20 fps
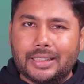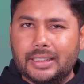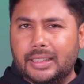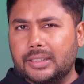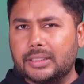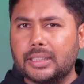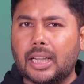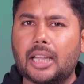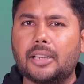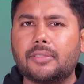
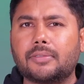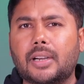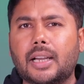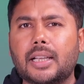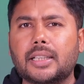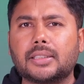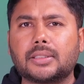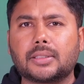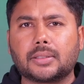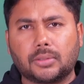डिज़ाइन
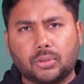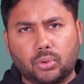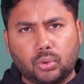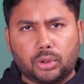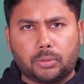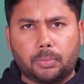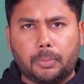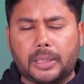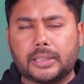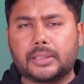वाइज
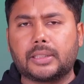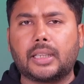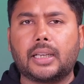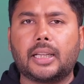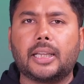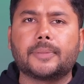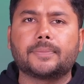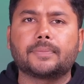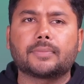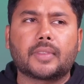कुछ बेहतर
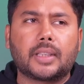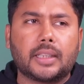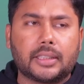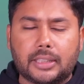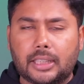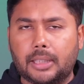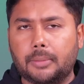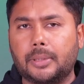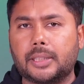है कदरे